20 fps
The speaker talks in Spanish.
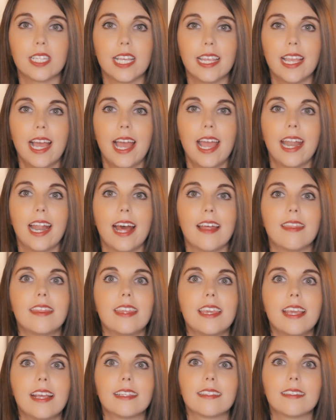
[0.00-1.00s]
ella era
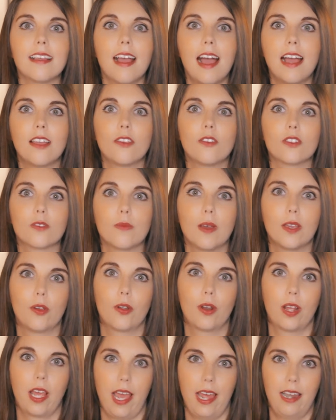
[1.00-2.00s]
10 años
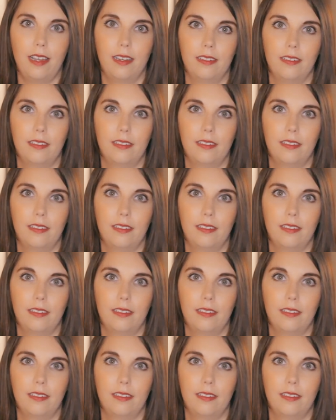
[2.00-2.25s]
mayor que él